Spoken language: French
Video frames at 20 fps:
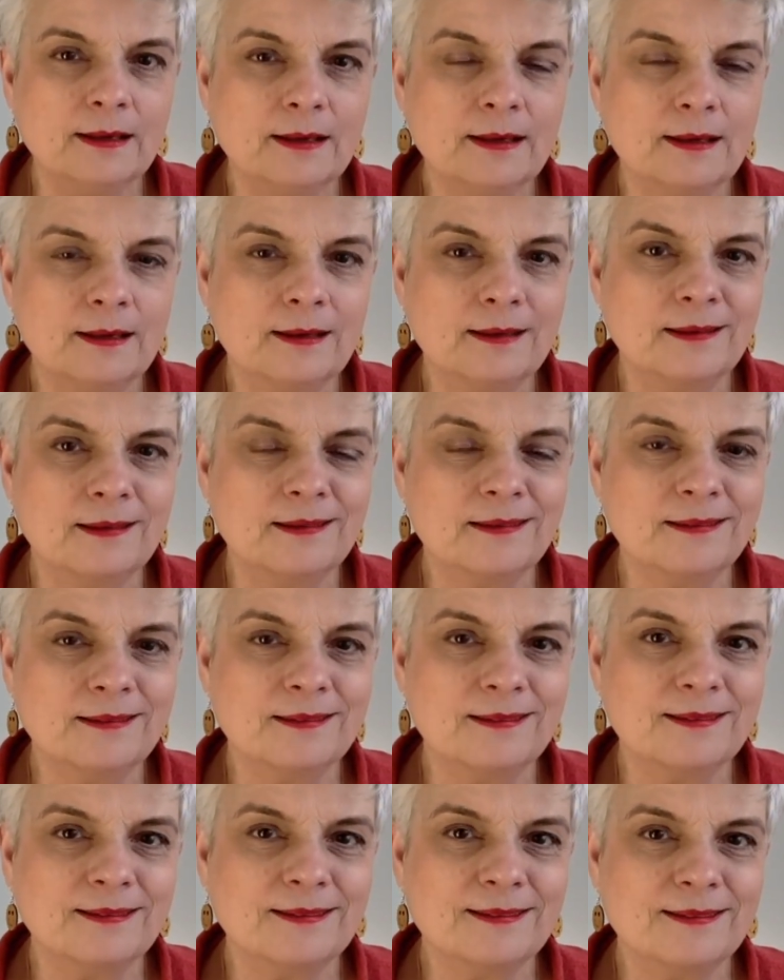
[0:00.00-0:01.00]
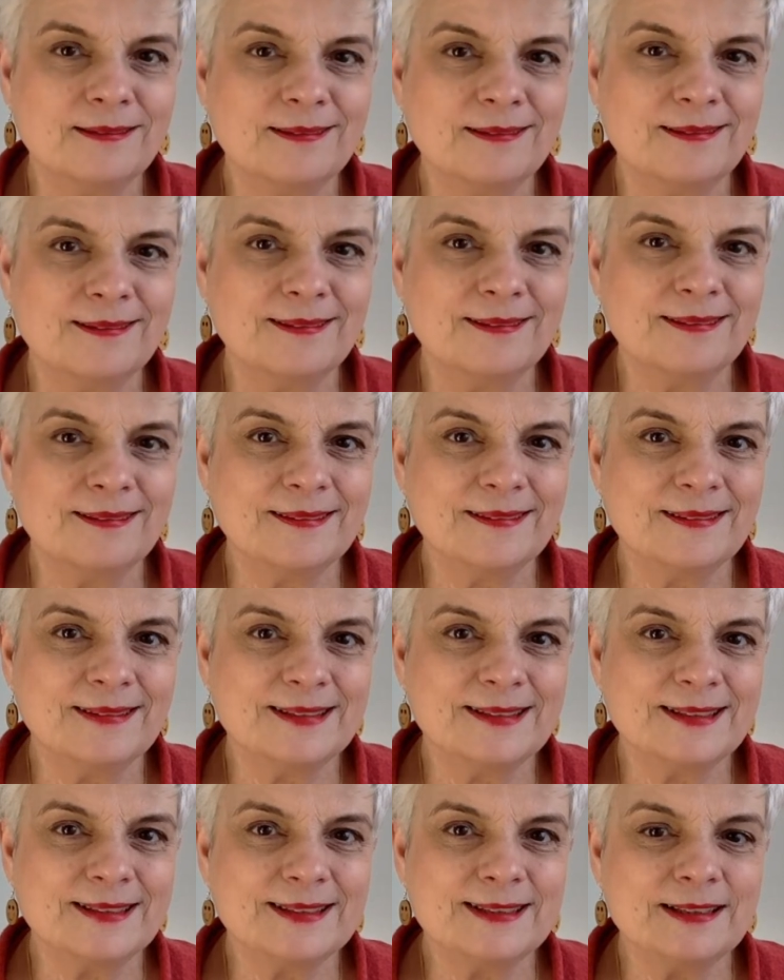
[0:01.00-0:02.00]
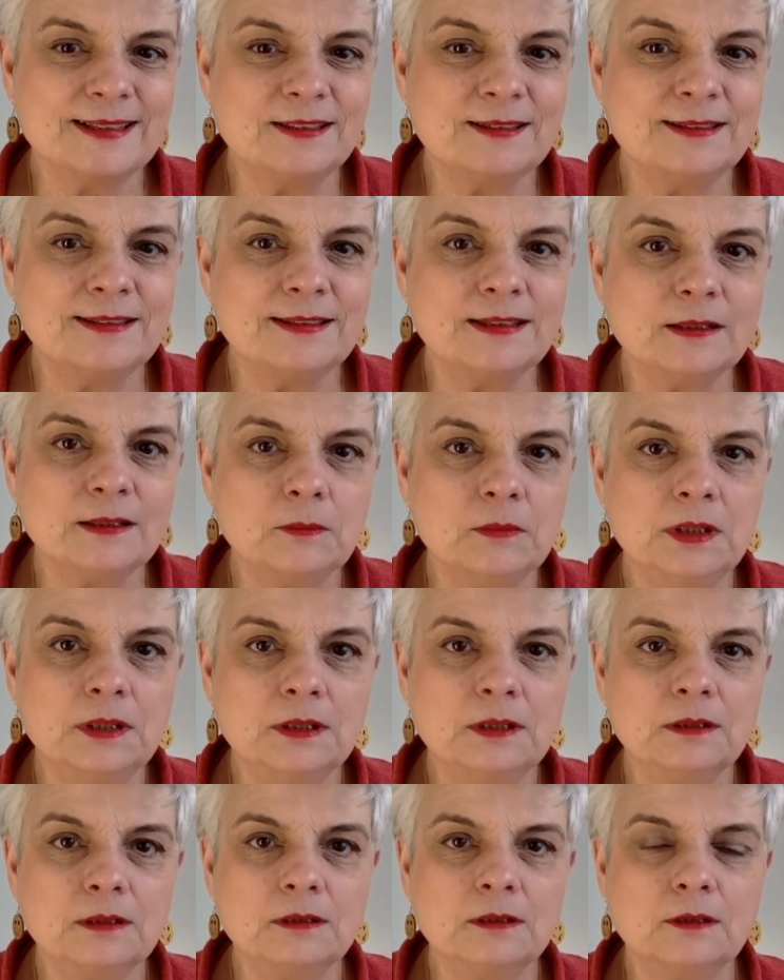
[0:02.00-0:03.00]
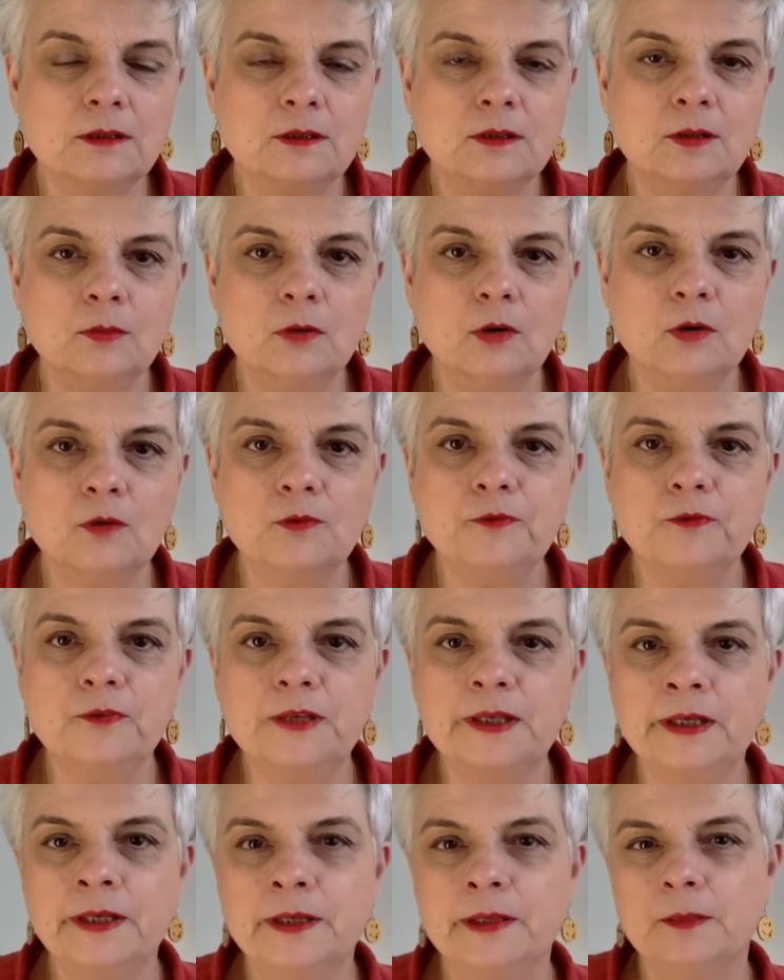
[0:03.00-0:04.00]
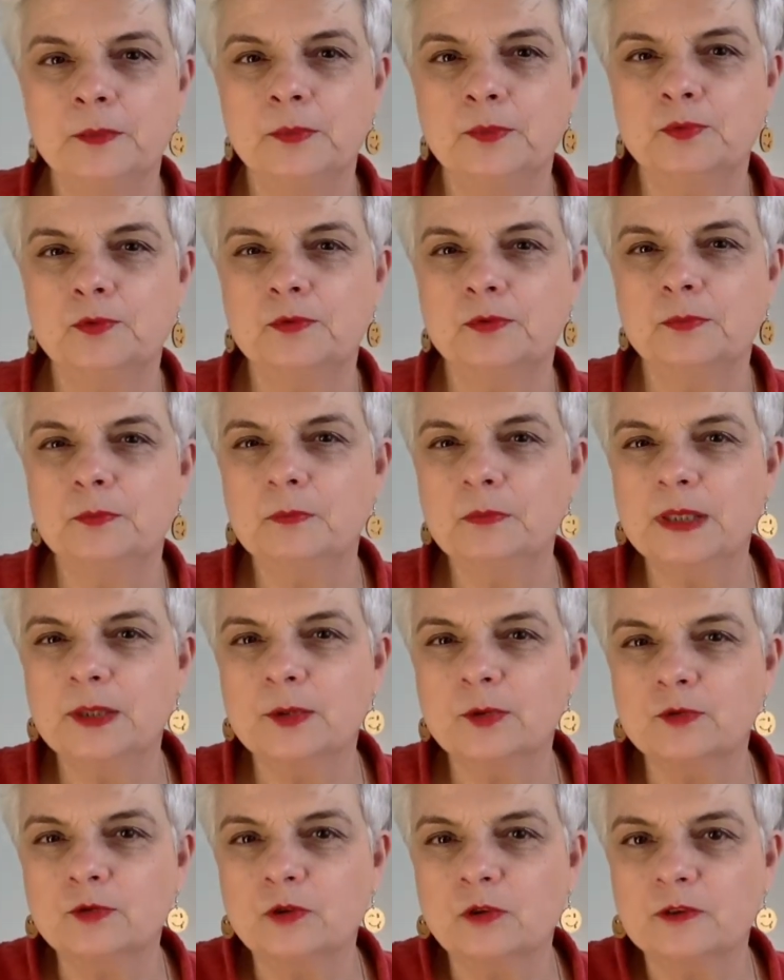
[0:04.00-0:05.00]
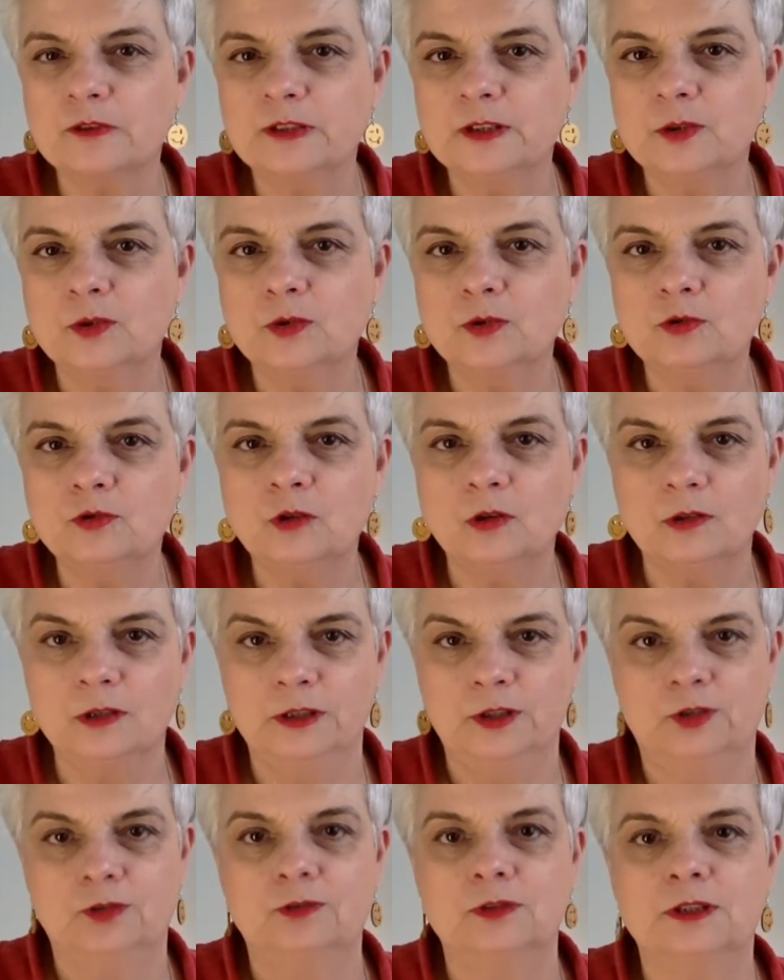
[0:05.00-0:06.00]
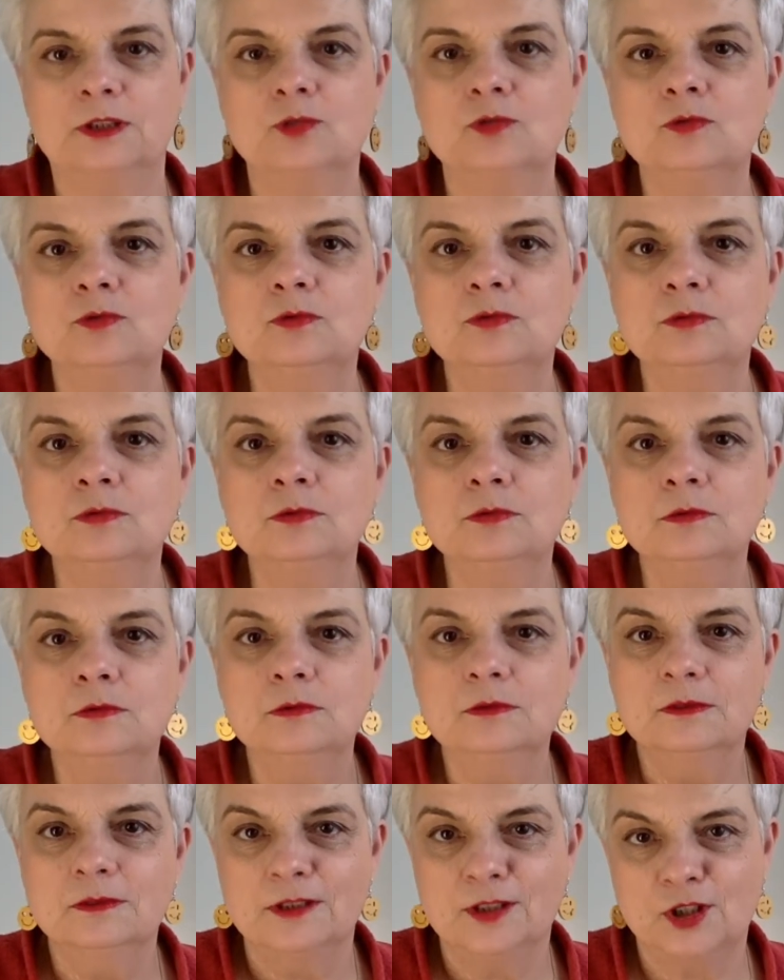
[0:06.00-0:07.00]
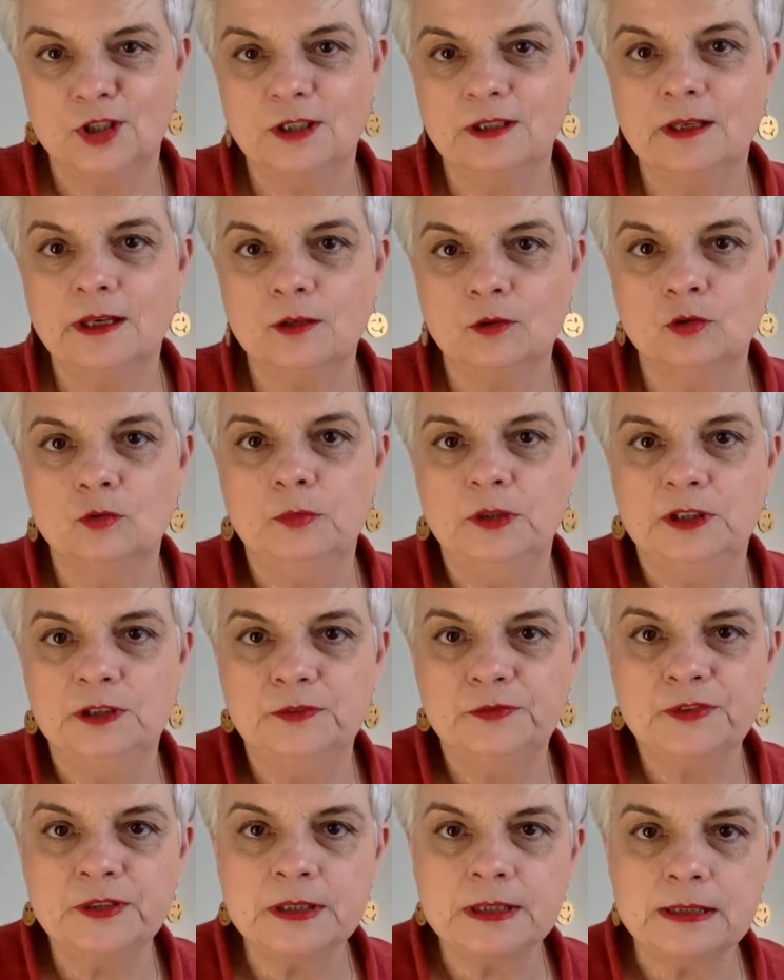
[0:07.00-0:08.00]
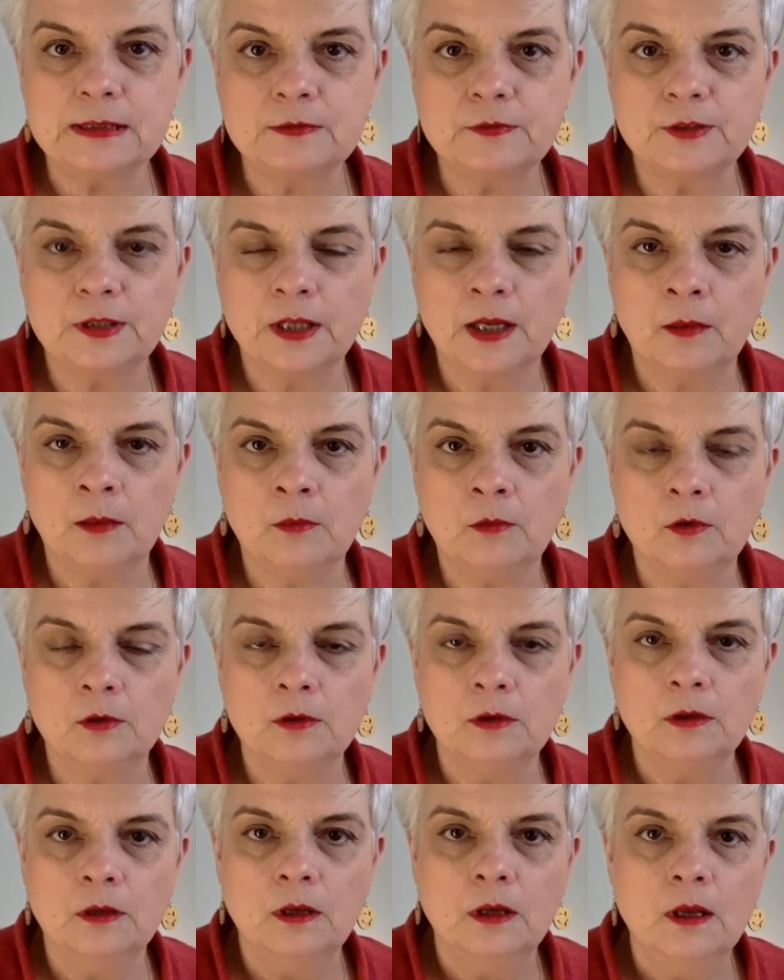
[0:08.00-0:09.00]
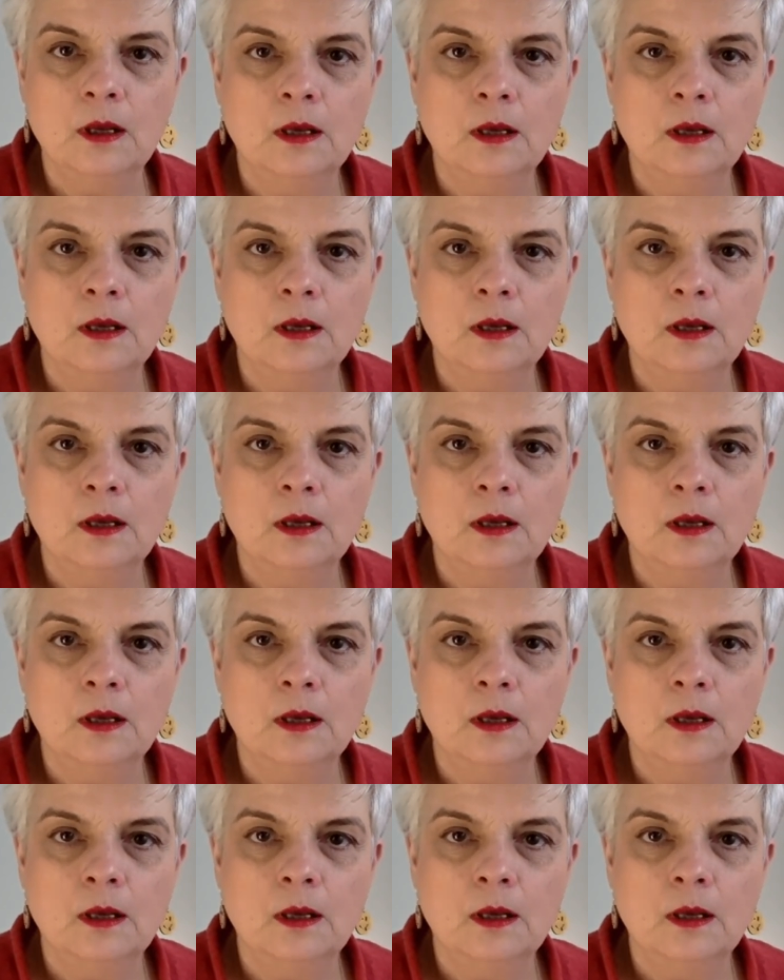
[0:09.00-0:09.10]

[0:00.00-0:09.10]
Et c'est de dire, mais comment on fait pour mécontenter autant les gens qui nous génèrent nos bénéfices finalement